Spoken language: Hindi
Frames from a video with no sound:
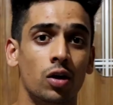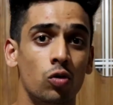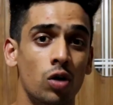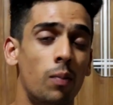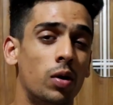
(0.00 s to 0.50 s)

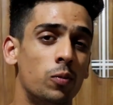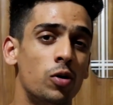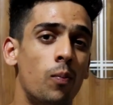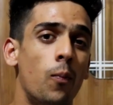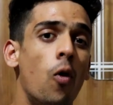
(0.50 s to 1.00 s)
करूंगा बट
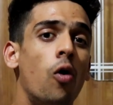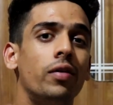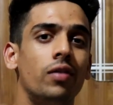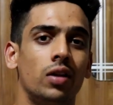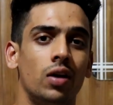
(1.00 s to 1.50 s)
मुझे
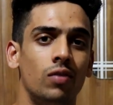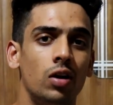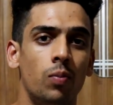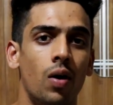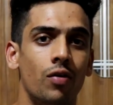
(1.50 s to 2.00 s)
बहुत ज़्यादा
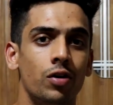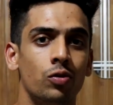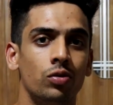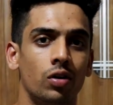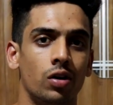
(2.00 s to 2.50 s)
विल पावर
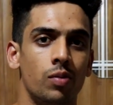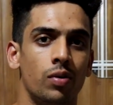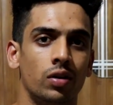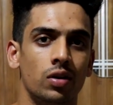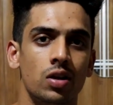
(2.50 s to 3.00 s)
यूज़ करनी
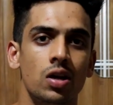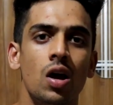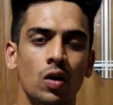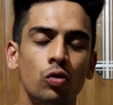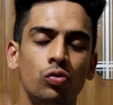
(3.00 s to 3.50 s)
पड़ती थी
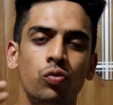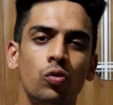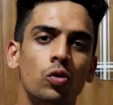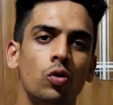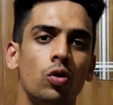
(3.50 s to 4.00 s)
उस
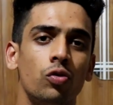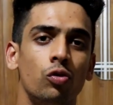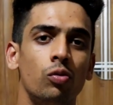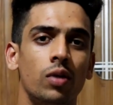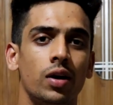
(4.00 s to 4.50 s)
फूड को
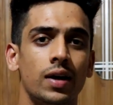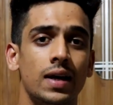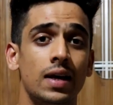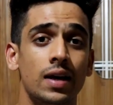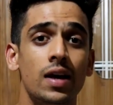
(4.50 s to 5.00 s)
कंज्यूम करने
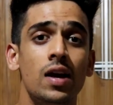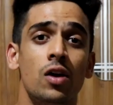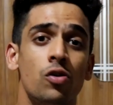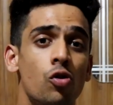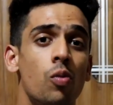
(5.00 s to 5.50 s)
के लिए
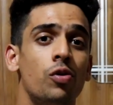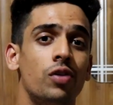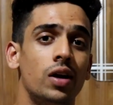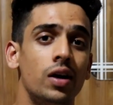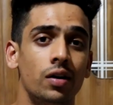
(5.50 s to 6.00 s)
जो
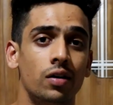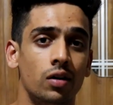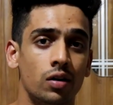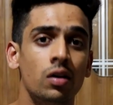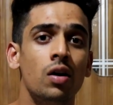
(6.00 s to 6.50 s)
मुझे
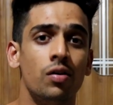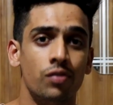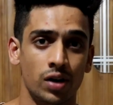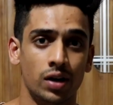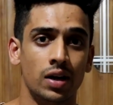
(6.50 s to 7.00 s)
इंटर्न
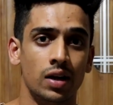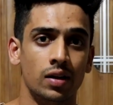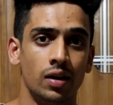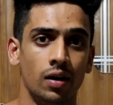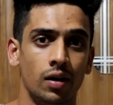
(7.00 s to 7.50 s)
वेट गेन
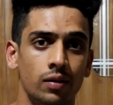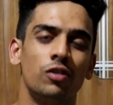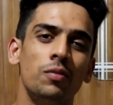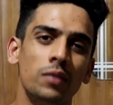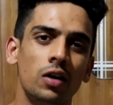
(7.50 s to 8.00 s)
देगा जाएगा
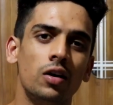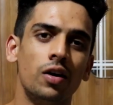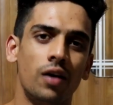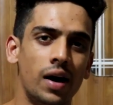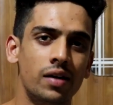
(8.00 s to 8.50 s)
सिमिलरली
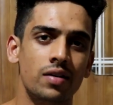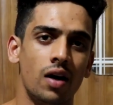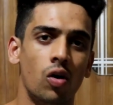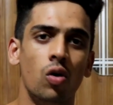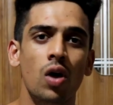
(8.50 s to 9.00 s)
राइट
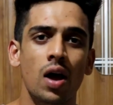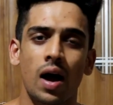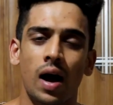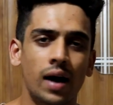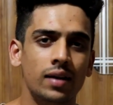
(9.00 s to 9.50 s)
नाउ
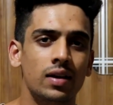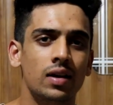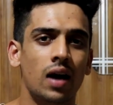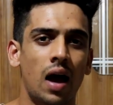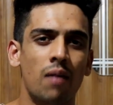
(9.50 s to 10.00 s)
आई
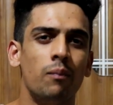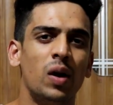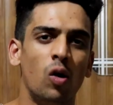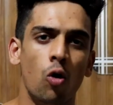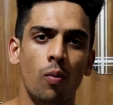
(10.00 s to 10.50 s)
थिंक आई एम
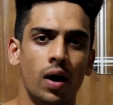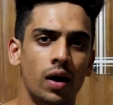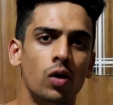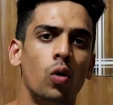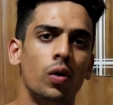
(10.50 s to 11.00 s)
बिलो माई
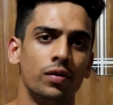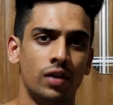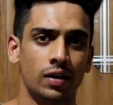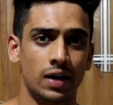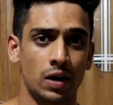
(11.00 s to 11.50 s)
लोअर
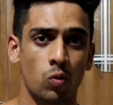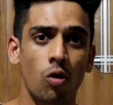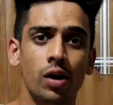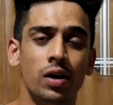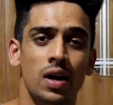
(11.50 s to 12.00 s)
सेटलिंग
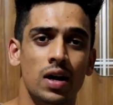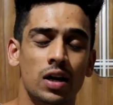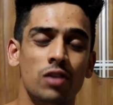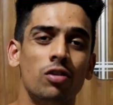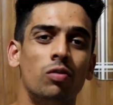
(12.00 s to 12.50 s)
पॉइंट
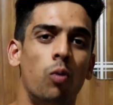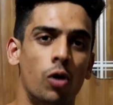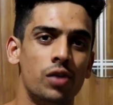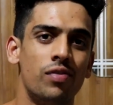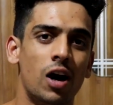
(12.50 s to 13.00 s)
कि जिस
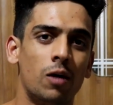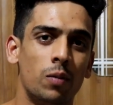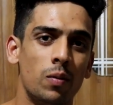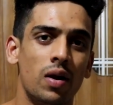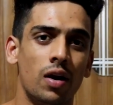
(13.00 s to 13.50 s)
बॉडी फैट
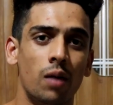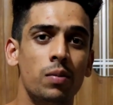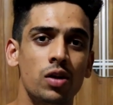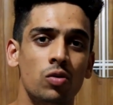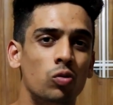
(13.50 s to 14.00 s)
पे मैं
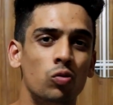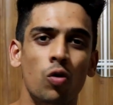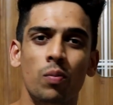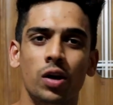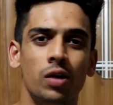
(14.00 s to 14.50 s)
अभी हूँ
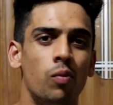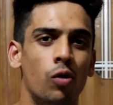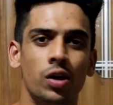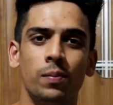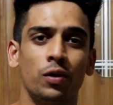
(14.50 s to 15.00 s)
वो मेरी
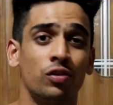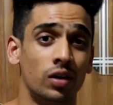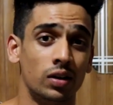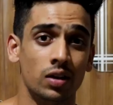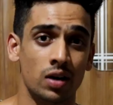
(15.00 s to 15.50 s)
बॉडी
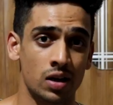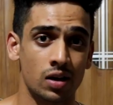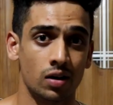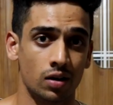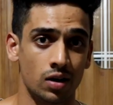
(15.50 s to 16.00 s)
पसंद नहीं
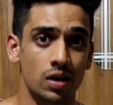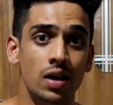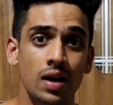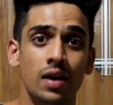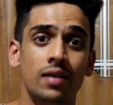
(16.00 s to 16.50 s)
कर रही
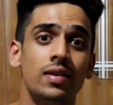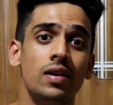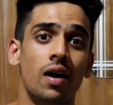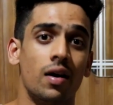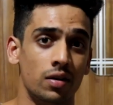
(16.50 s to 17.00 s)
इसी
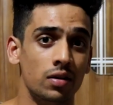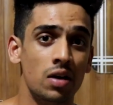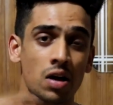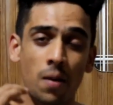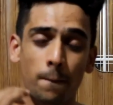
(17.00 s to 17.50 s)
कारण
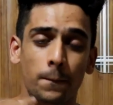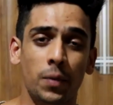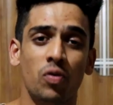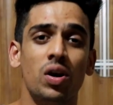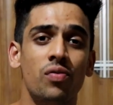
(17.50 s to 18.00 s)

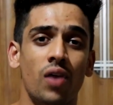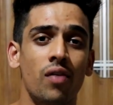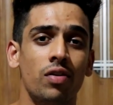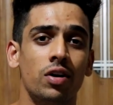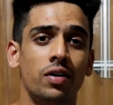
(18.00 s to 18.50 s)

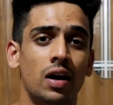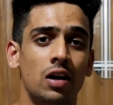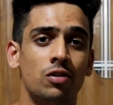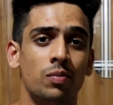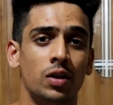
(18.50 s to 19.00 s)
2500
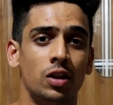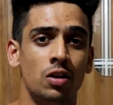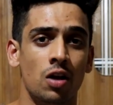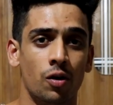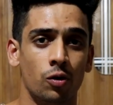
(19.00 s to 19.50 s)
कैलोरीज मैं
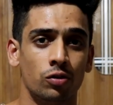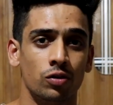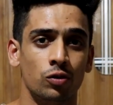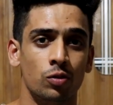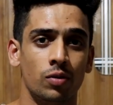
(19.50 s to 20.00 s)
हर रोज़
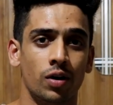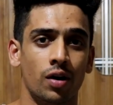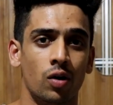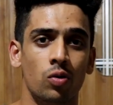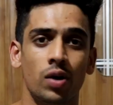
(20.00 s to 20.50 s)
कंज्यूम कर
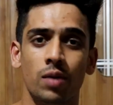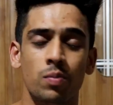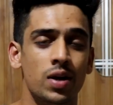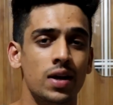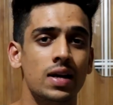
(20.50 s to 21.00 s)
रहा हूँ एंड
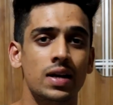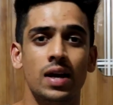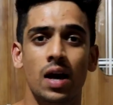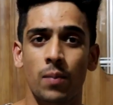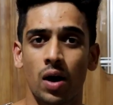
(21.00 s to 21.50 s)
मेरे
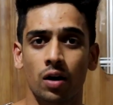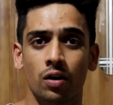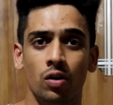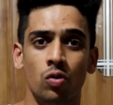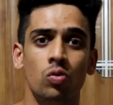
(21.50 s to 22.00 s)
लिए मैं अगर
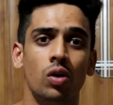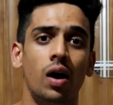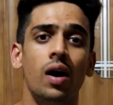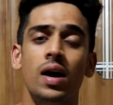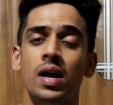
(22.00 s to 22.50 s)

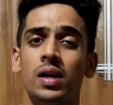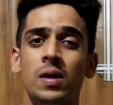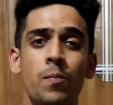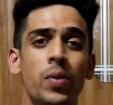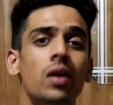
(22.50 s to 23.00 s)
कहूँगा
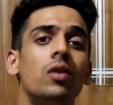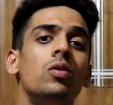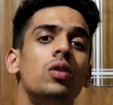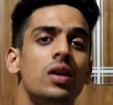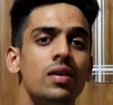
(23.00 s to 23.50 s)
कि
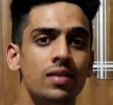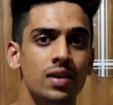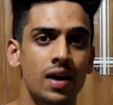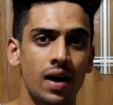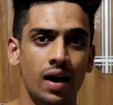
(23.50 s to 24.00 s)
बिल्कुल
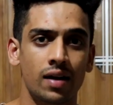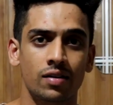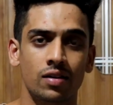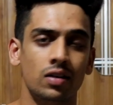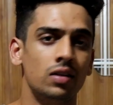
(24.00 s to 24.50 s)
इजी है
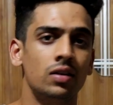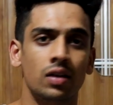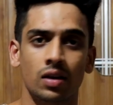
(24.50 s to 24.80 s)
आजकल